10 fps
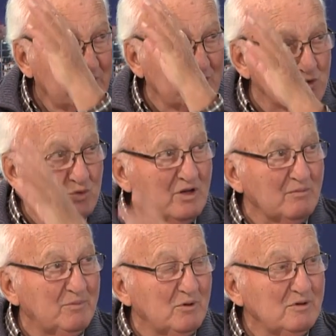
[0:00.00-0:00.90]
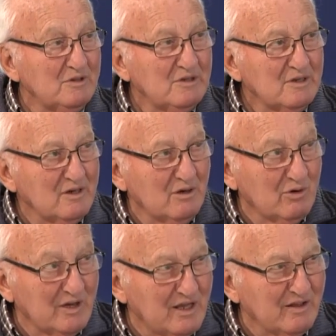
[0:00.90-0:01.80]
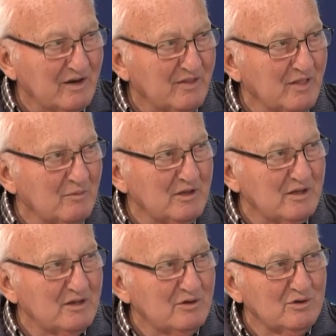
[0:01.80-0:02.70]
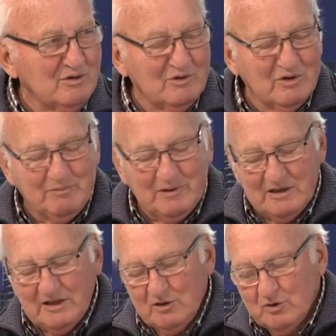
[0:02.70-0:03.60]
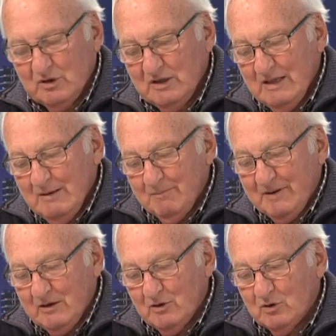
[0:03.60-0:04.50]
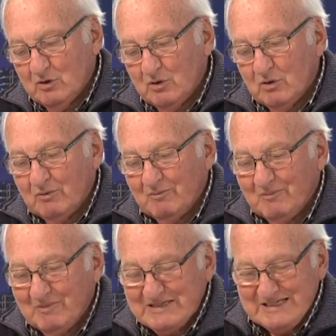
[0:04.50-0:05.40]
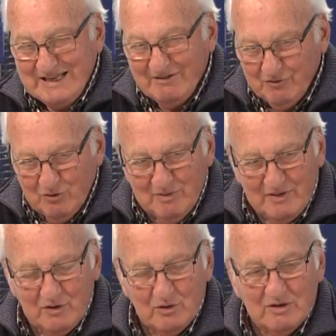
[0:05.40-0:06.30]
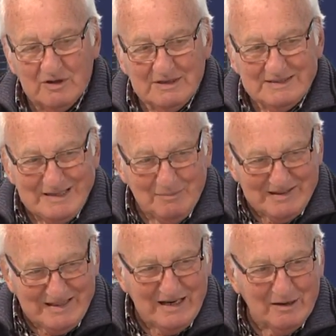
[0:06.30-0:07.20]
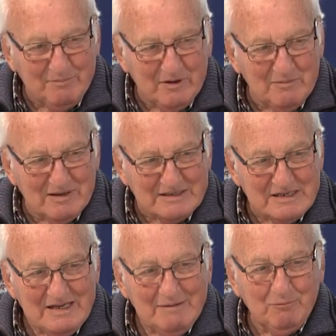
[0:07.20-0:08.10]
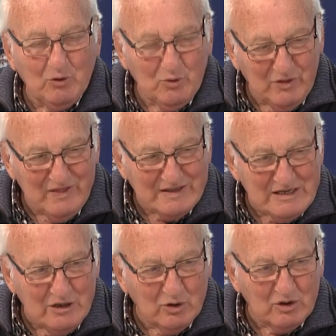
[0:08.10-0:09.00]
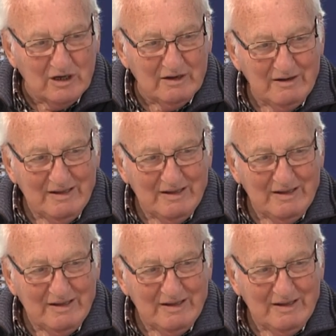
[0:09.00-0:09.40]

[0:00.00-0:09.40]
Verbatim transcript: en su tiempo, que ahora ya desgraciadamente no, no es para tanto, pero esa transformación de materias primas producidas en Lorca